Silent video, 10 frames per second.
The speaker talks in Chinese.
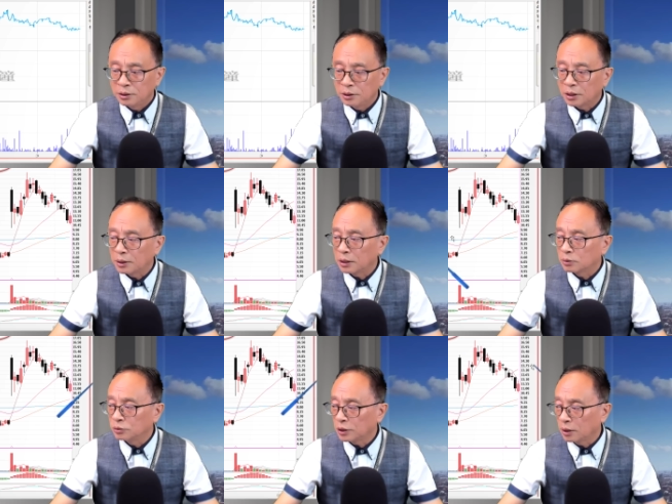你看看
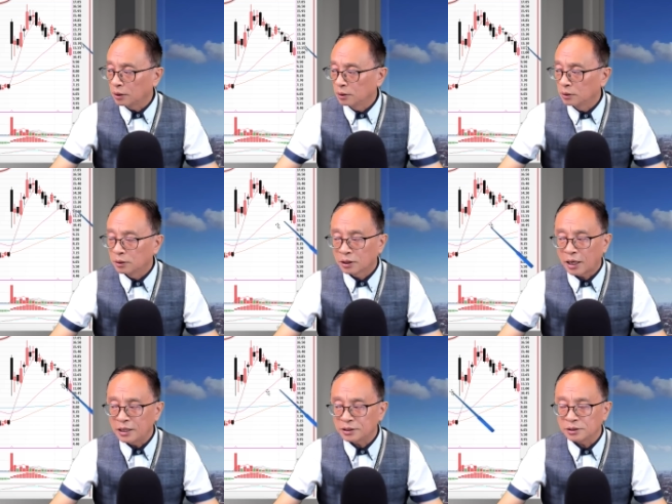股价
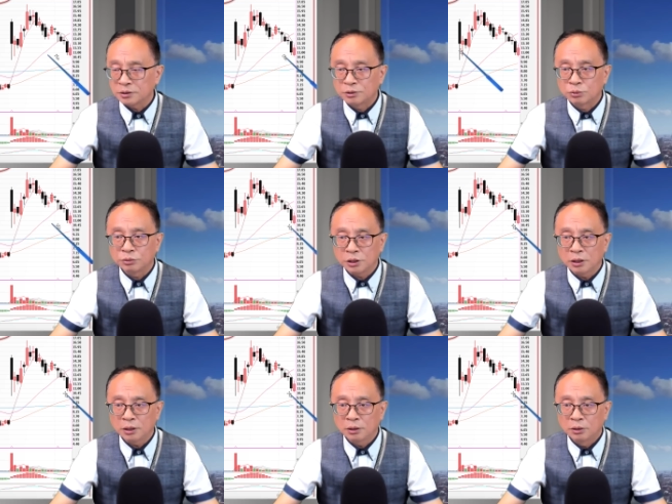开始触底
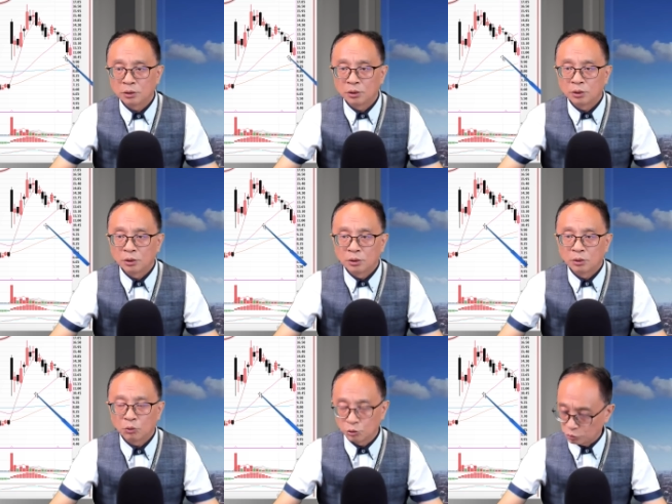了，
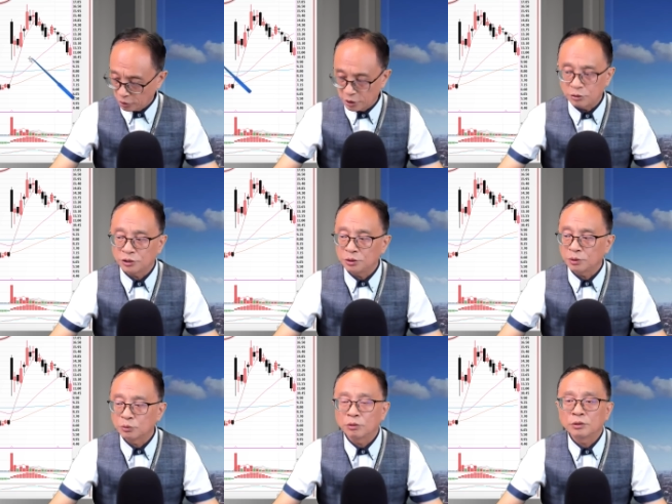我觉得很有机会，
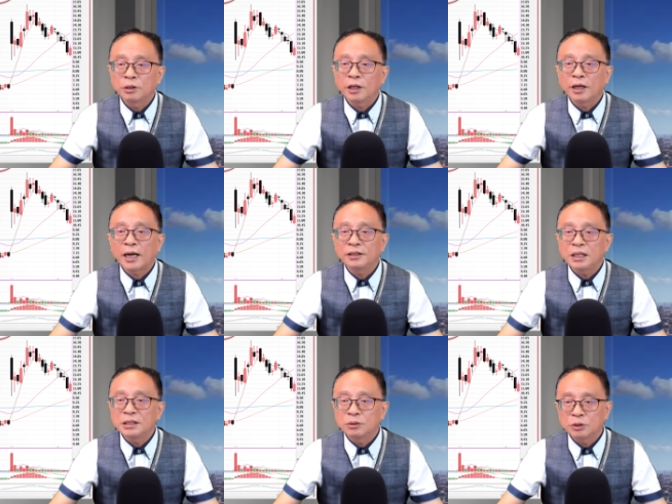所以我认为 AI
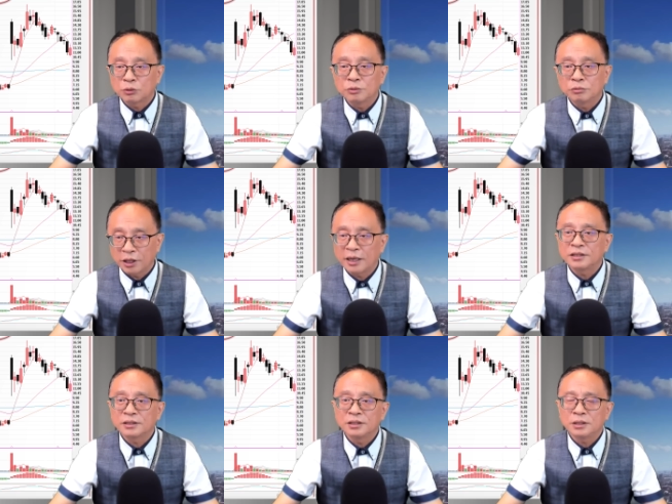电子会转入 AI
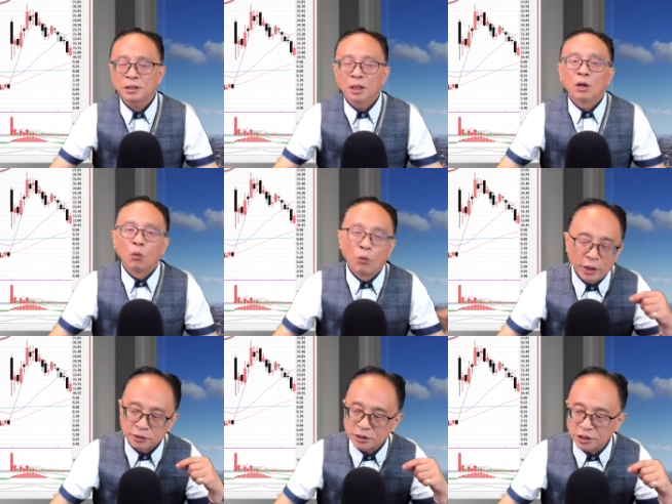升级。我
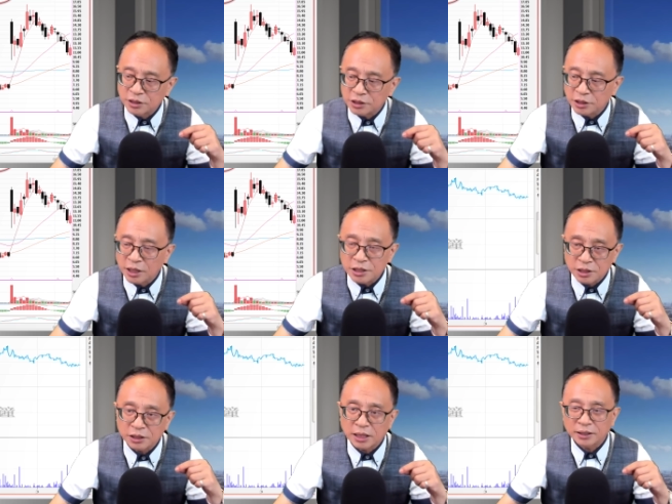也这这这几天一直
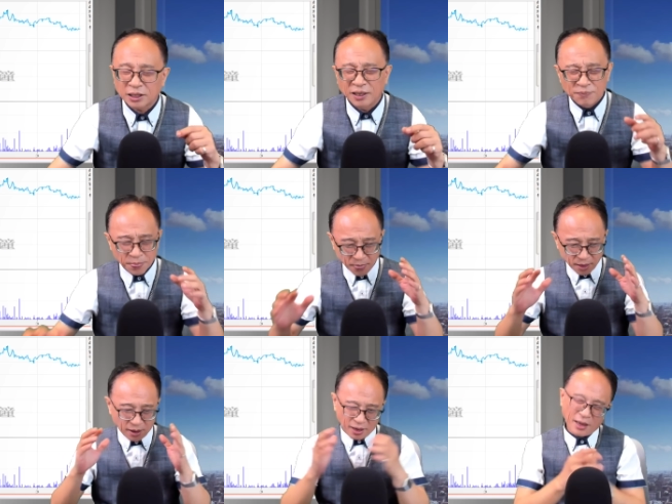跟大家
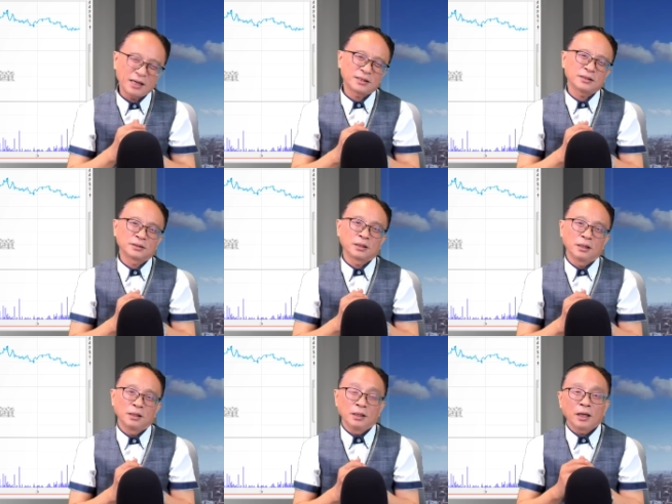讲，AI 是
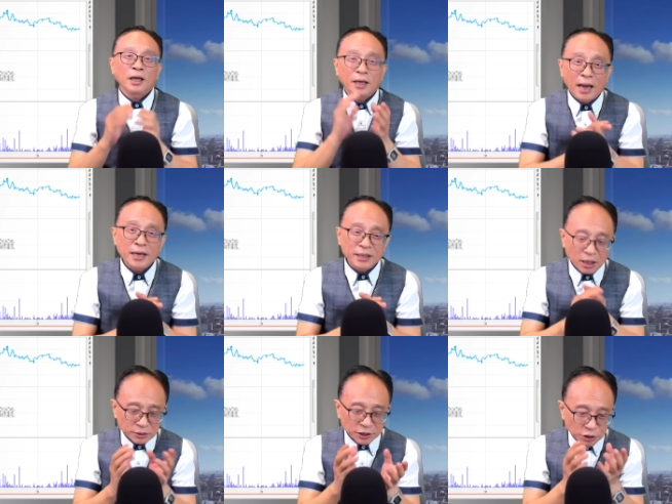AI，你
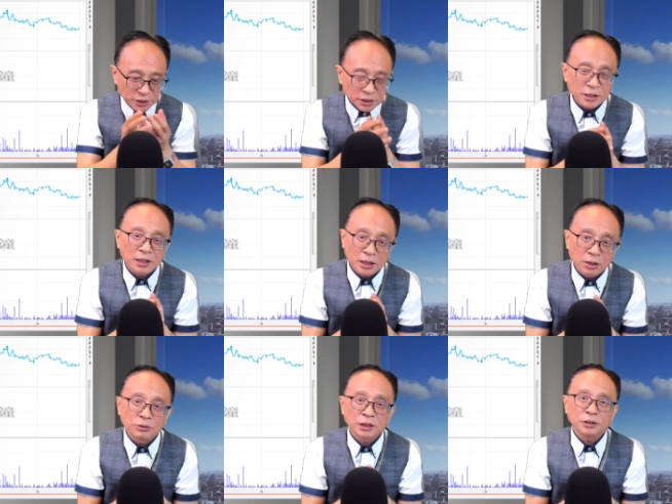要让全世界能
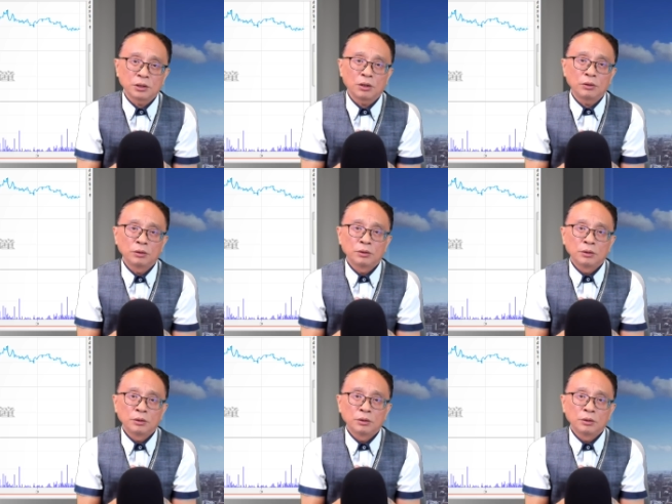够认同